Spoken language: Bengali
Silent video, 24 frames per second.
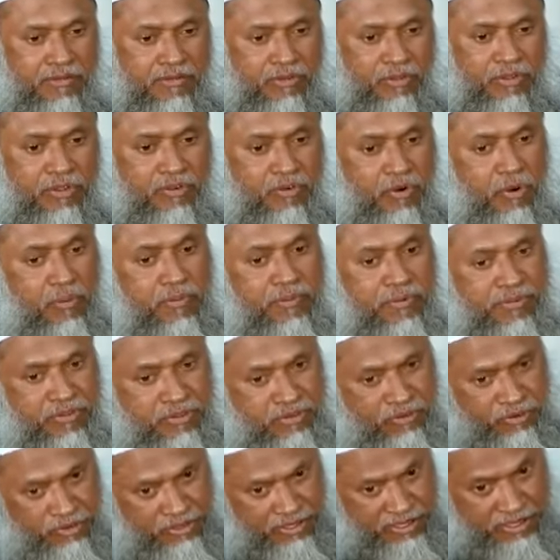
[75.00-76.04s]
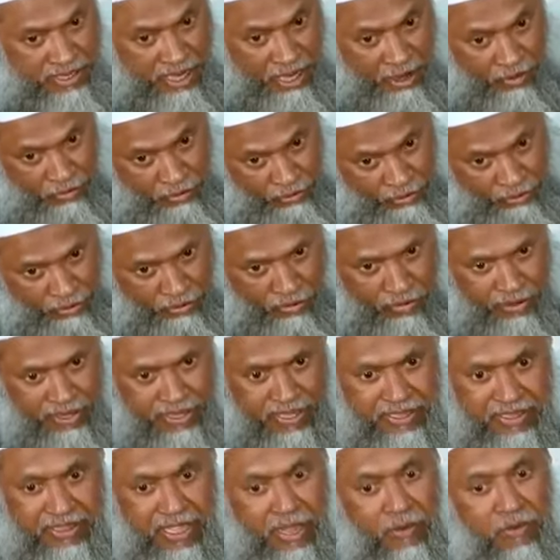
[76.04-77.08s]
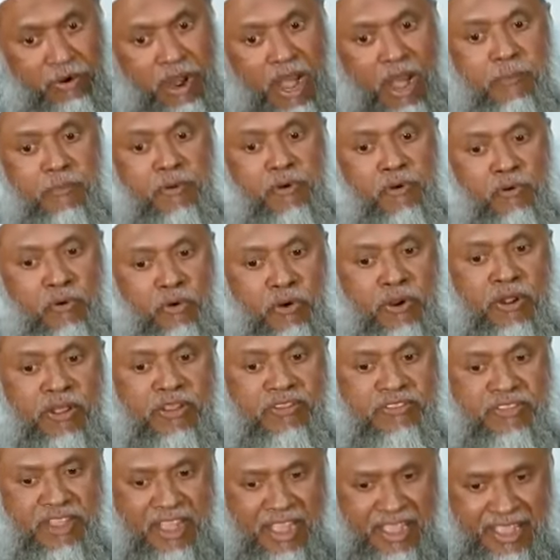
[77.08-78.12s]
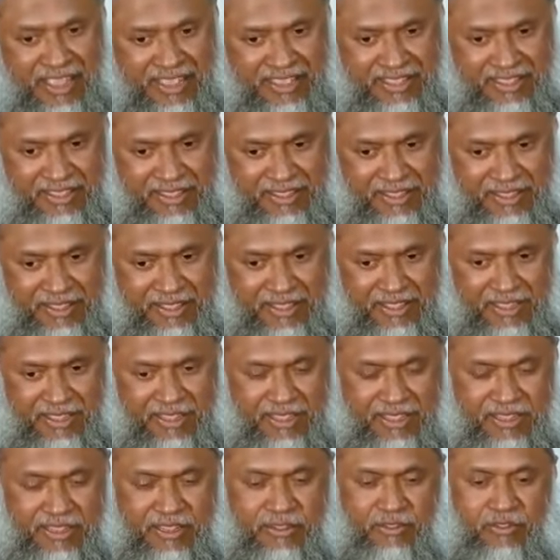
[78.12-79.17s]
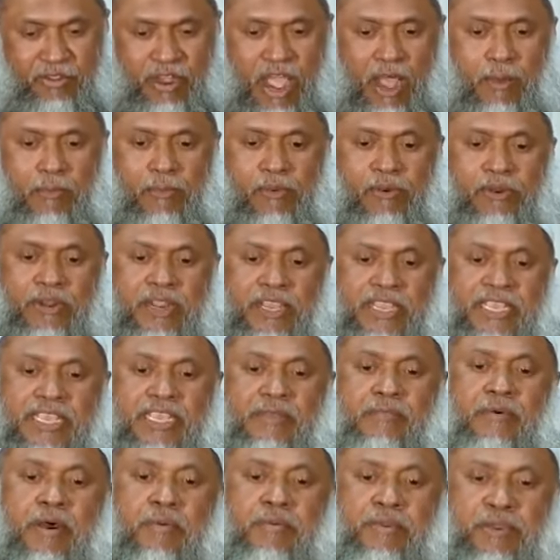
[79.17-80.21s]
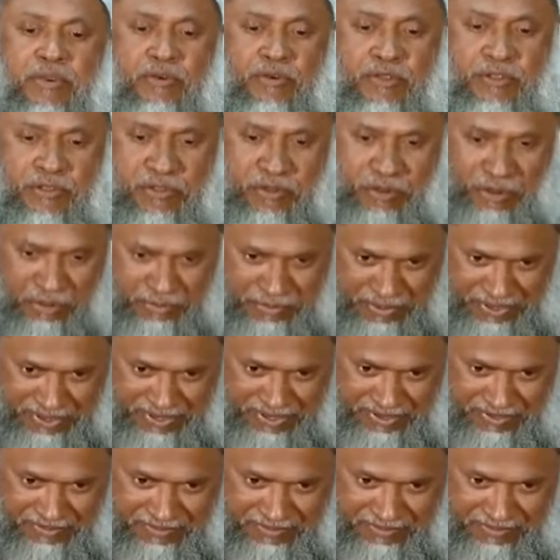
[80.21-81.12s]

যদি খুব সহি নাও হয় তাও আমল করা যায় কিন্তু আমলটা কিভাবে করতে হবে